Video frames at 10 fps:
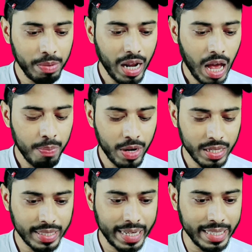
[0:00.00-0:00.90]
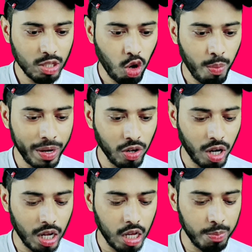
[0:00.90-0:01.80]
এইবার আপনারা সেটিংস ওপেন
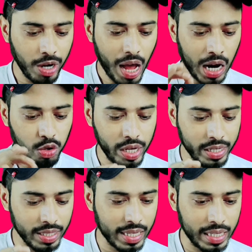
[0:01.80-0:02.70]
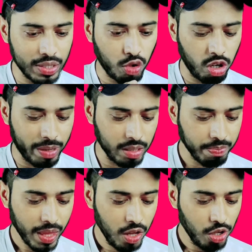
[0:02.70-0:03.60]
করার পর আরও একটি সেটিংস করবেন
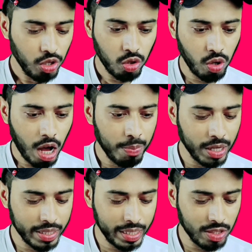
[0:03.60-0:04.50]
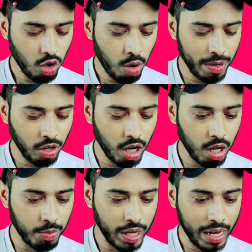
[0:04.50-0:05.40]
তো আপনার সেটিংস ওপেন
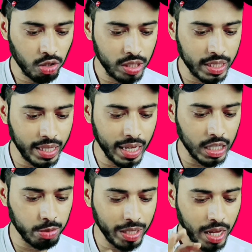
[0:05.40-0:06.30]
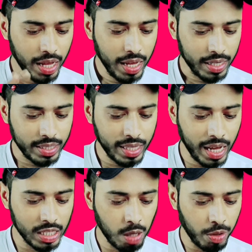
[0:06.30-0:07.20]
করার পর একটু নিচের দিকে আসবেন নিচের
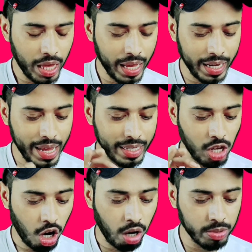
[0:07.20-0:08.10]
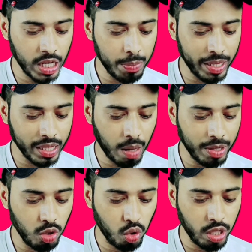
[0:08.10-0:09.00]
দিকে আসার পর এখানে একটি অপশান আপনারা দেখতে
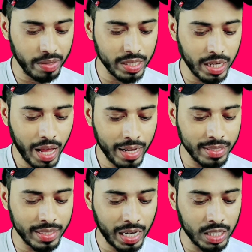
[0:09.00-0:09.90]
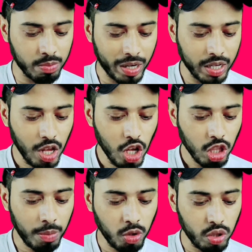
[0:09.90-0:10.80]
পাবেন নোটিফিকেশান অ্যান্ড স্ট্যাটাস বার
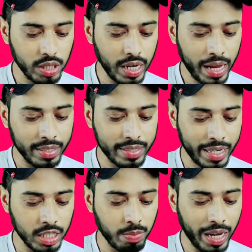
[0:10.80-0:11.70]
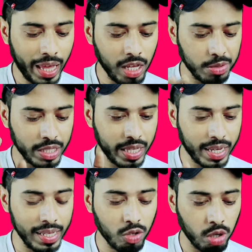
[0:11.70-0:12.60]
তো আপনার নোটিফিকেশান অ্যান্ড স্ট্যাটাস বার এই
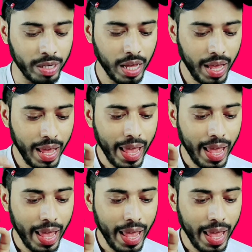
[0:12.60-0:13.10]
অপশানটিতে ক্লিক করবেন